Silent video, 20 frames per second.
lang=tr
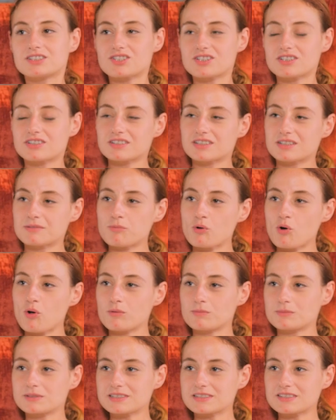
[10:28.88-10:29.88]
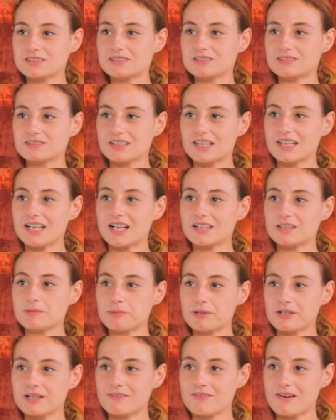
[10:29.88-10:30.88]
gıcıklık gibi olmasın. Genelde
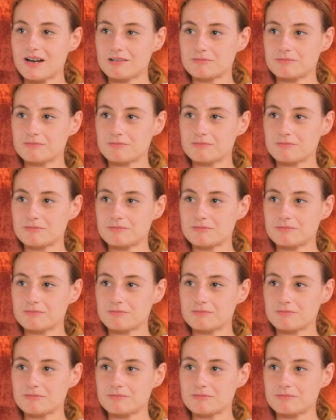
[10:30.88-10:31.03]
para